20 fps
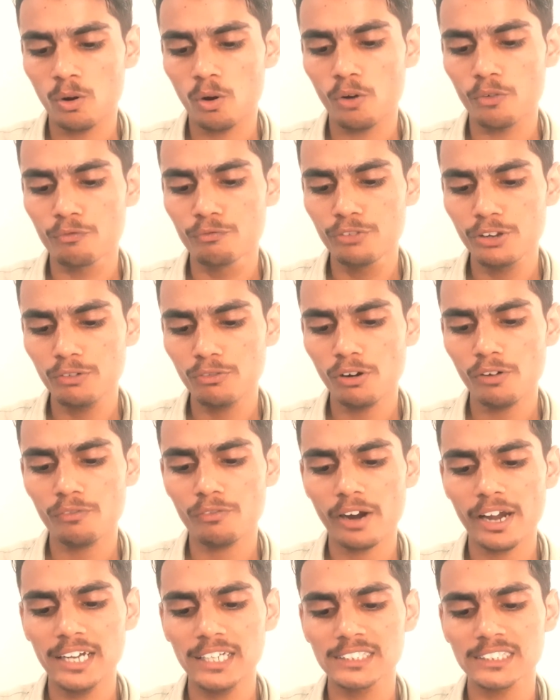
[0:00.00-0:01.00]
और वीवो
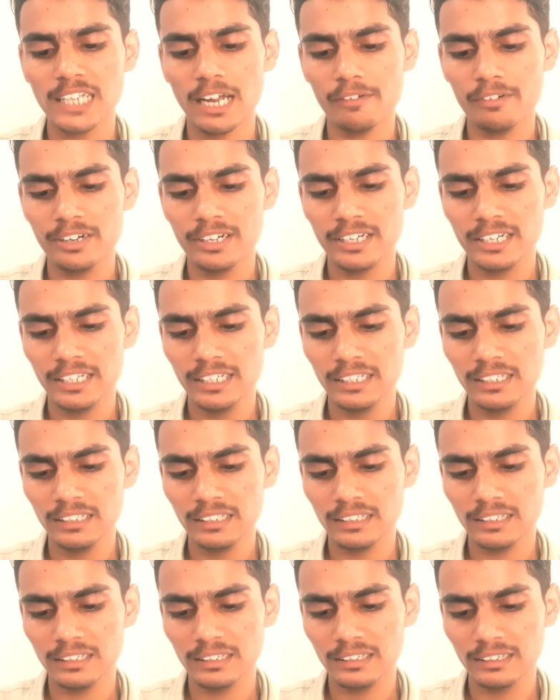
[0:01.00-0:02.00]
वाई सेवनटीन
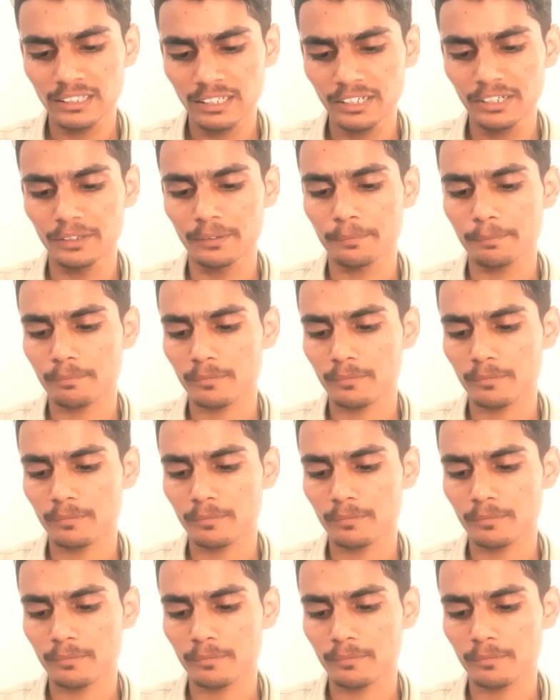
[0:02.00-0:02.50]
थ्री